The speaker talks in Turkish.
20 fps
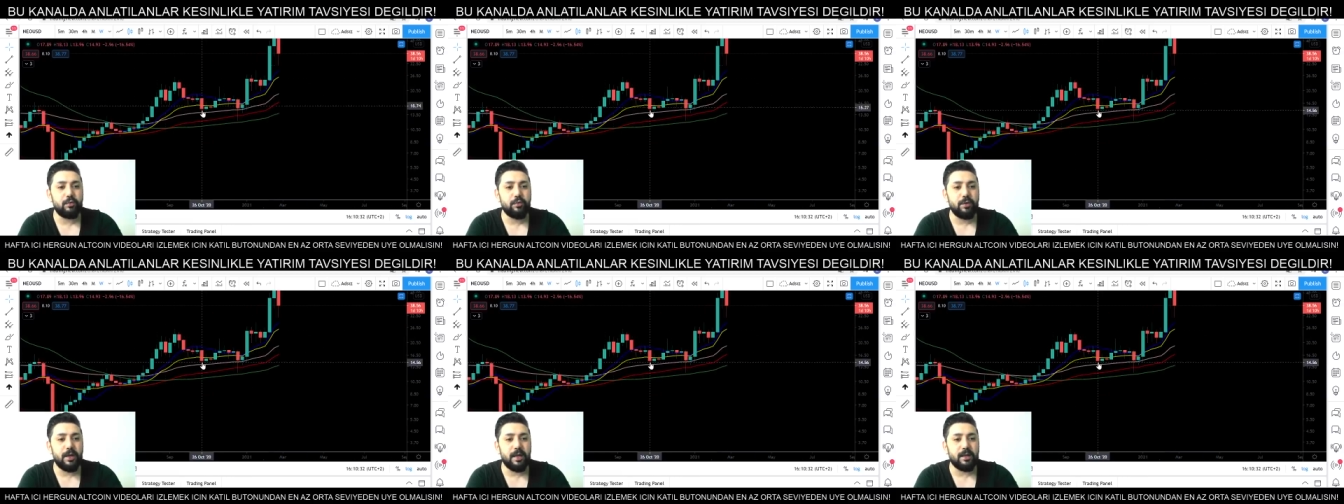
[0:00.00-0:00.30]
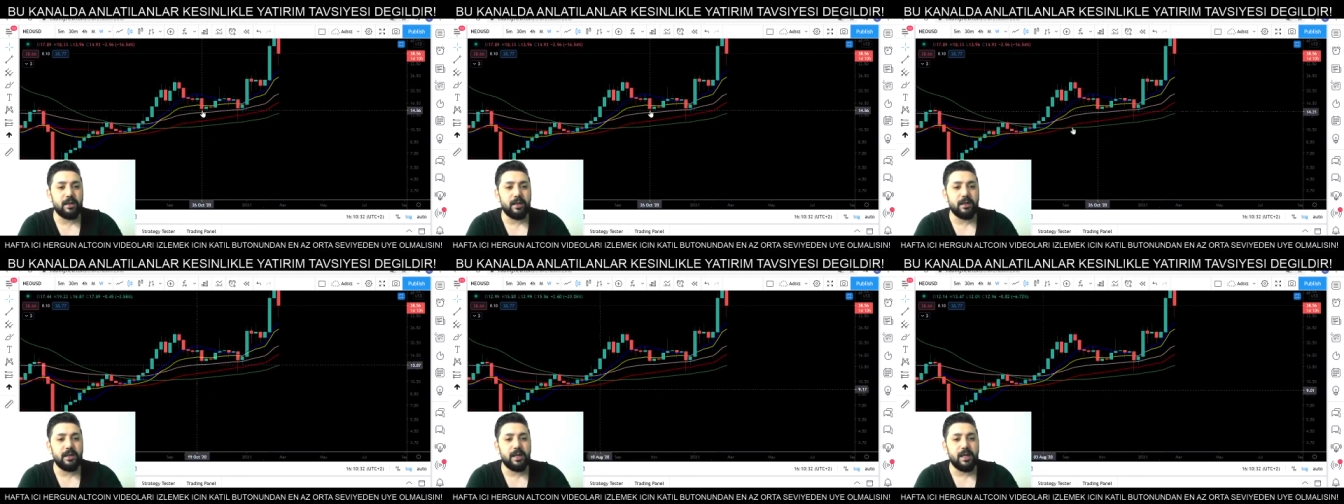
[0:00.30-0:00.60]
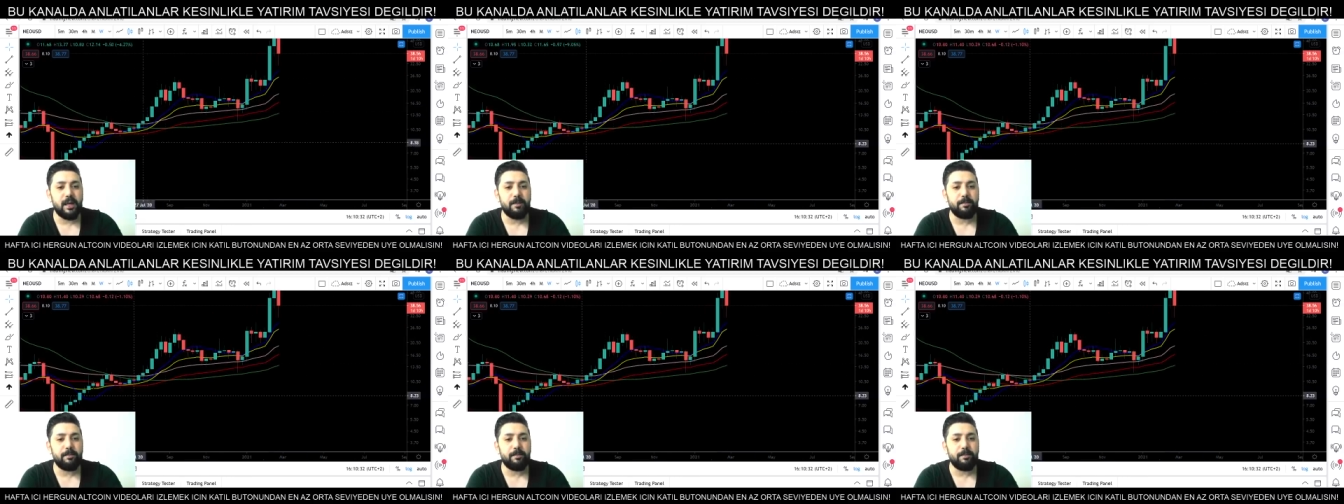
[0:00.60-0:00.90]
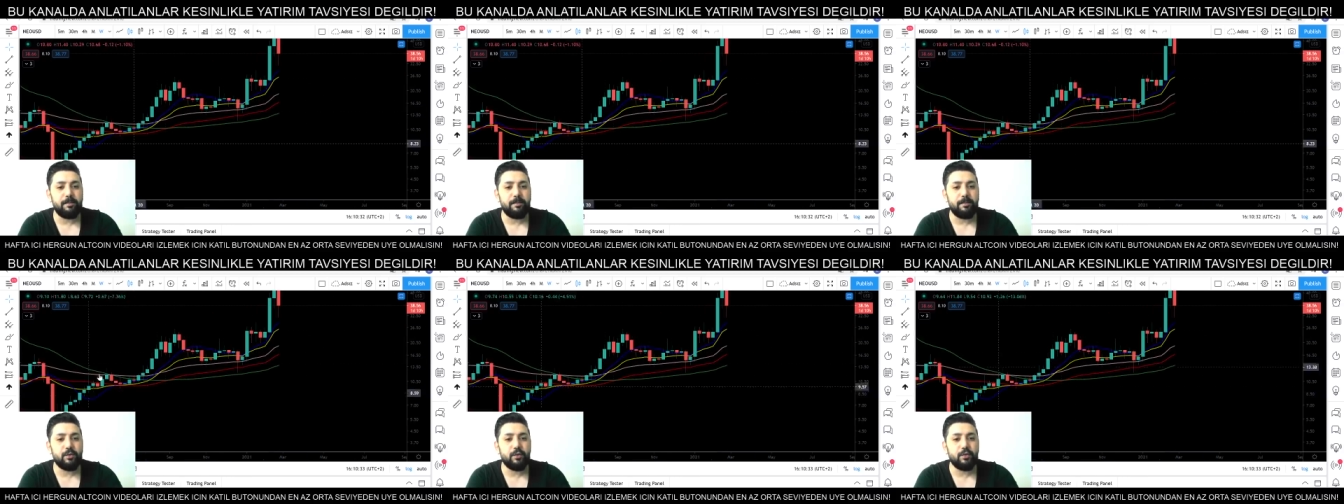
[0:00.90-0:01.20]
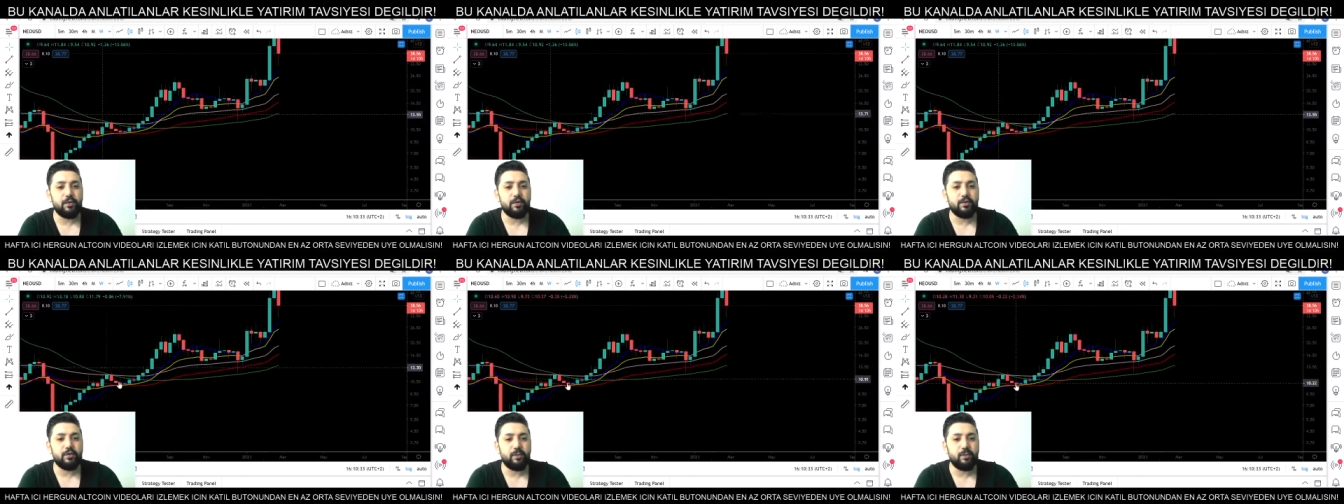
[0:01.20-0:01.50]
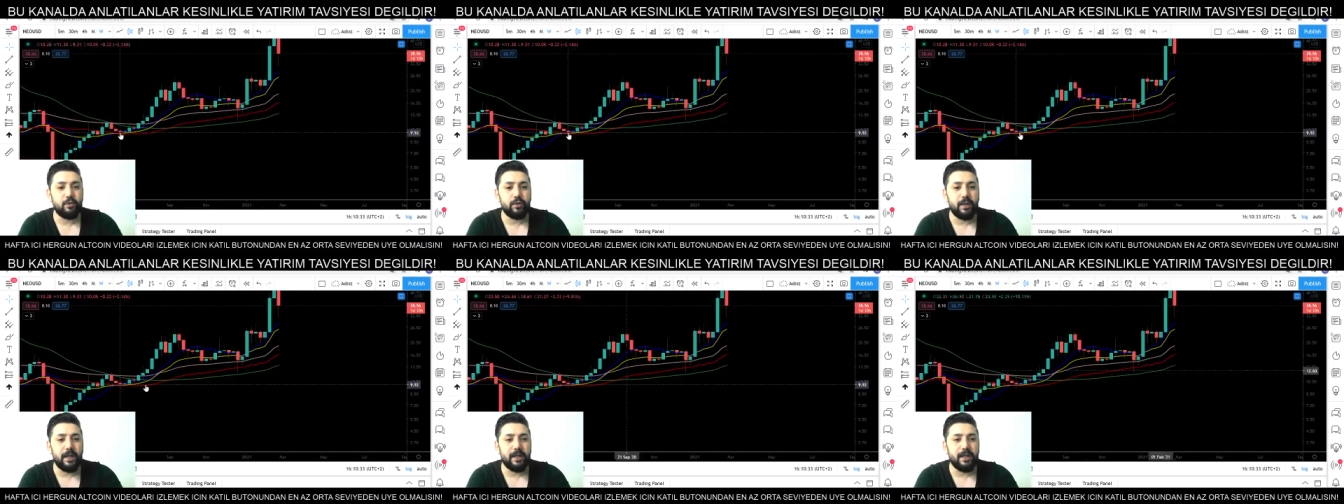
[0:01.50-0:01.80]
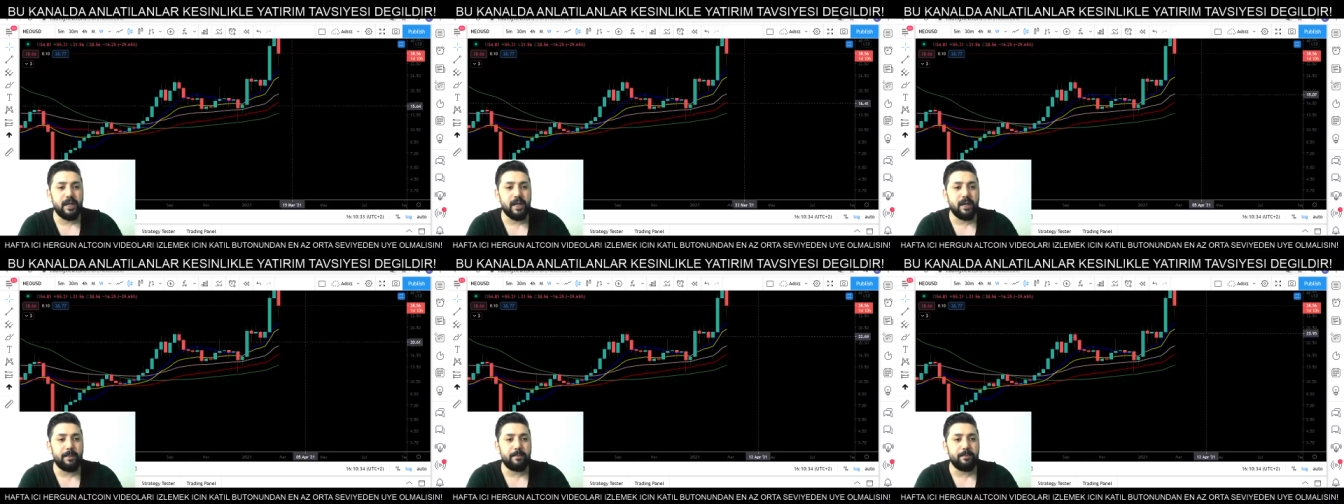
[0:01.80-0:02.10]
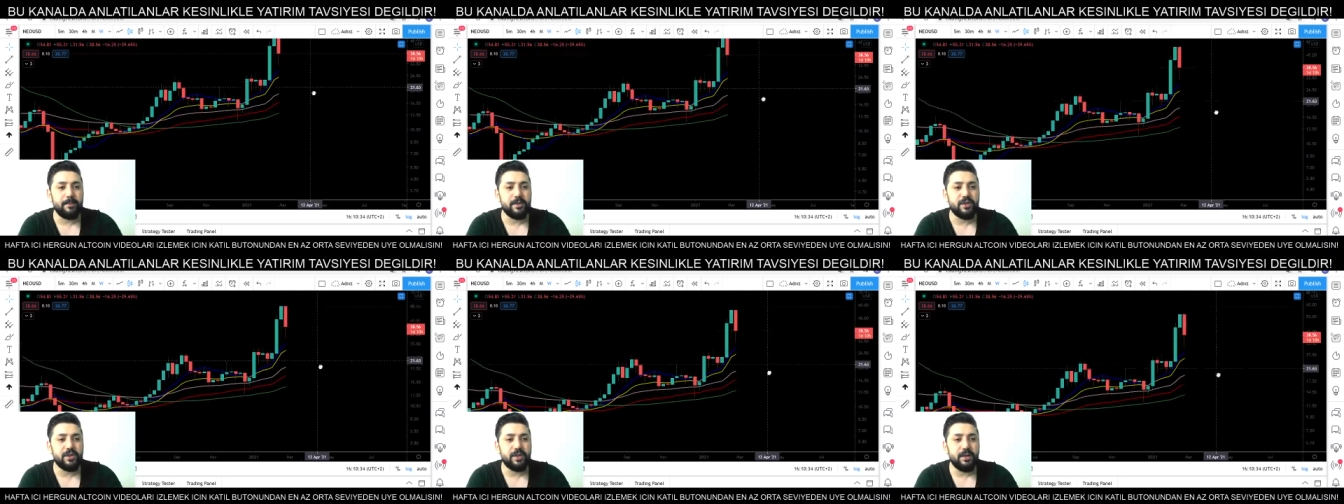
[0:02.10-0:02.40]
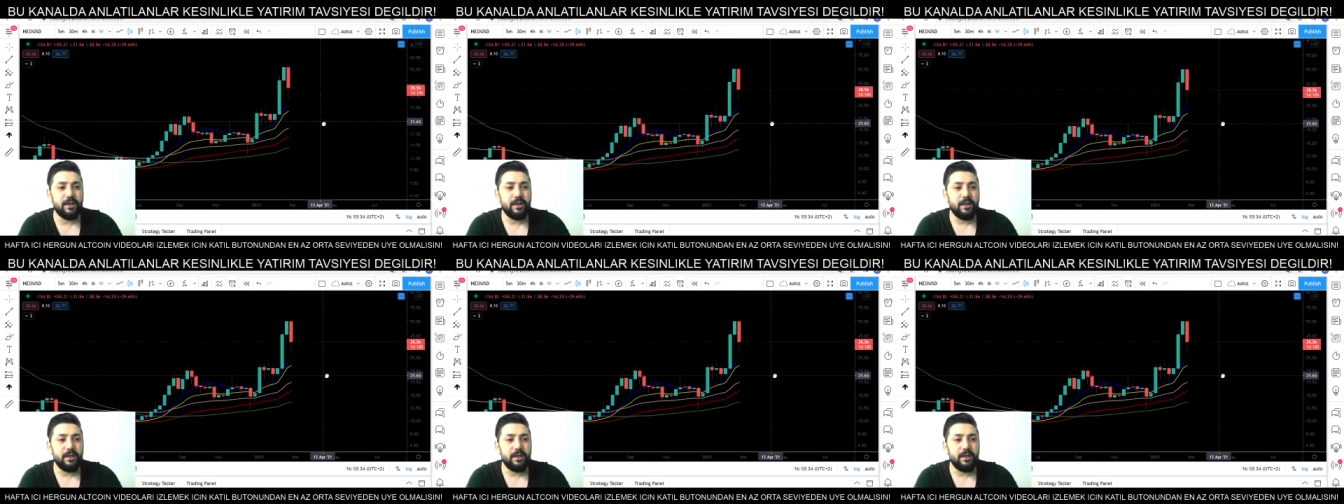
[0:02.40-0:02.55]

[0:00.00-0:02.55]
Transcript: Buralarda da yapmış görüyorsunuz. Burada da yapmış.